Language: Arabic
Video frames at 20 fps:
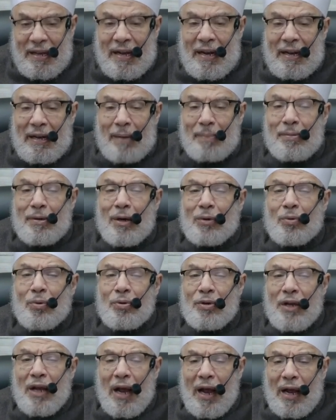لم
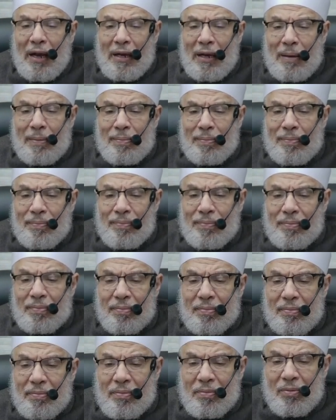يكن يعلم
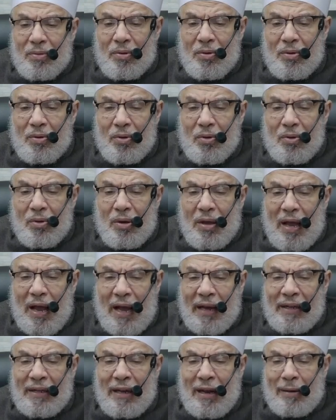أن